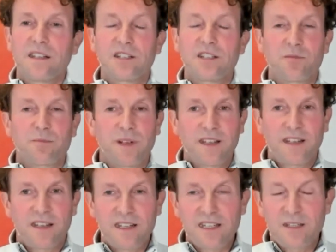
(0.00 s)
ich
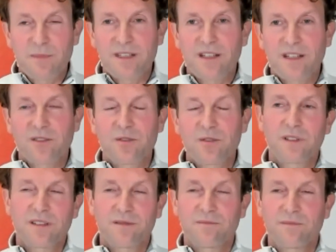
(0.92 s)
spreche nicht mehr
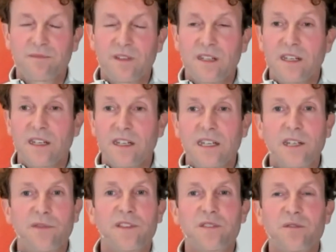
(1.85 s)
darüber,
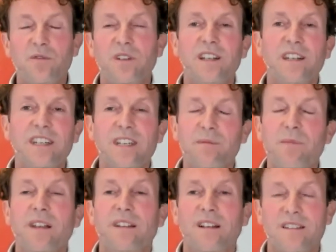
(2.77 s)
ich versuche nicht
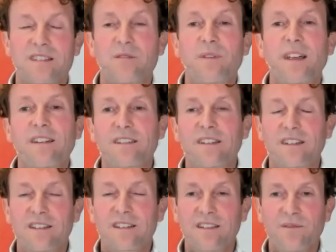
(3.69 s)
mehr das zu
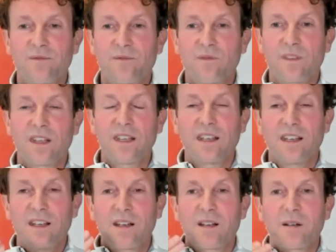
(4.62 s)
ändern.
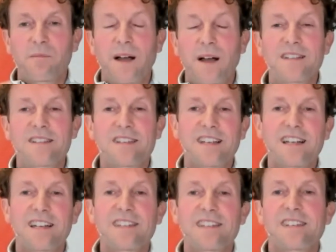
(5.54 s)
Mein
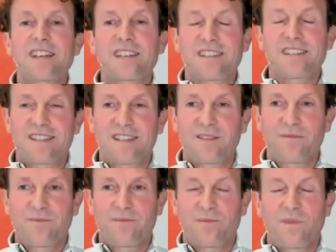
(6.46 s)
Ziel ist jetzt,
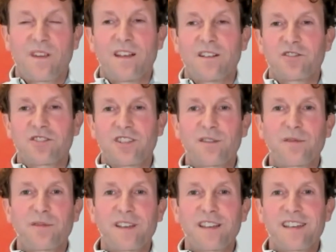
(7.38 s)

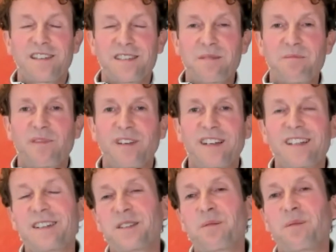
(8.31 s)
Schaffe ich es, im
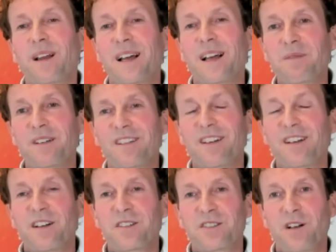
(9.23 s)
Frieden zu bleiben?
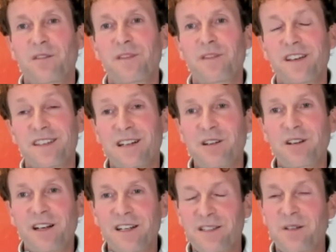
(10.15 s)
Schaffe ich es,
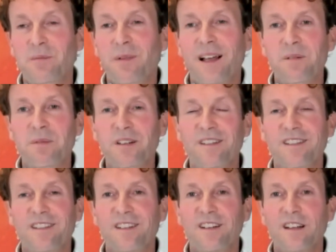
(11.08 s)
glücklich zu bleiben?